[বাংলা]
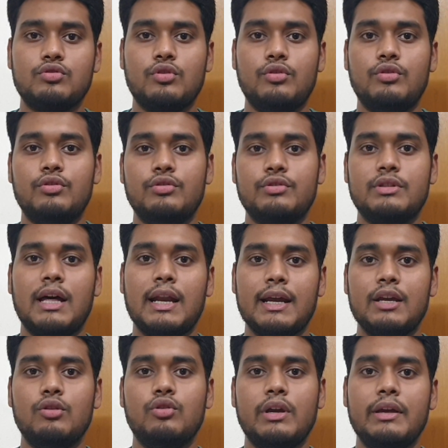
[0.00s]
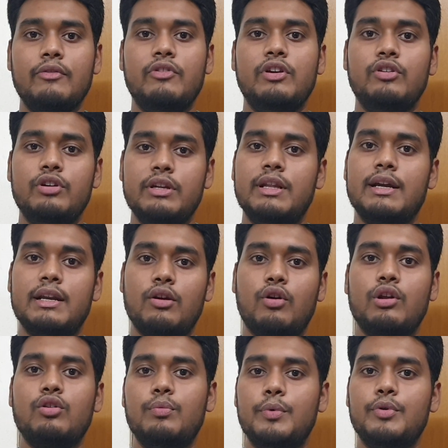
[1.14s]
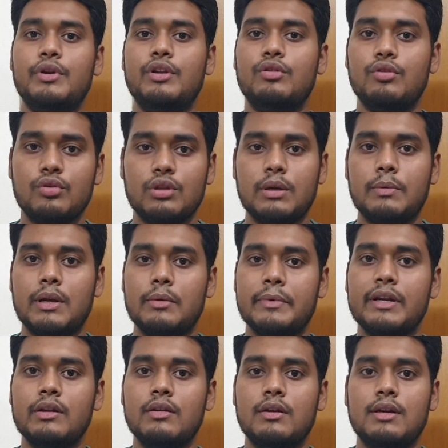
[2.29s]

সো তারা কিন্তু এই ভিডিওটি দেখলে অনেক উপকৃত হতে পারবেন